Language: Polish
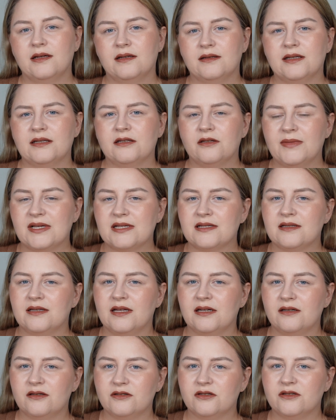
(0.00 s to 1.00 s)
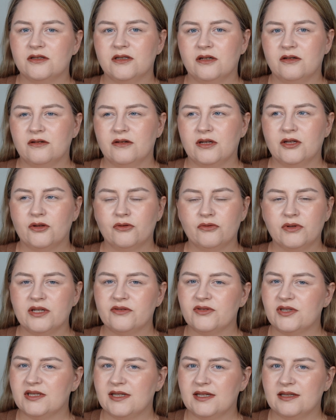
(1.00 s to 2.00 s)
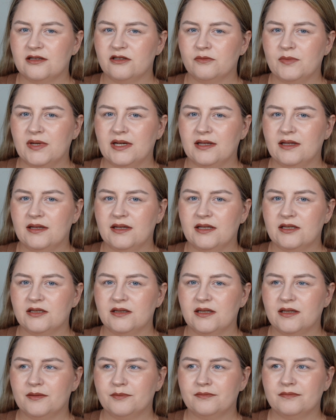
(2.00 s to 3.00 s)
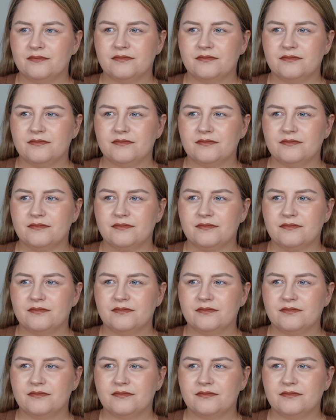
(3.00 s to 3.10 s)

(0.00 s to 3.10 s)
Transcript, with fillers: Natomiast z tego, co się orientuję, wszystkie są magnetyczne.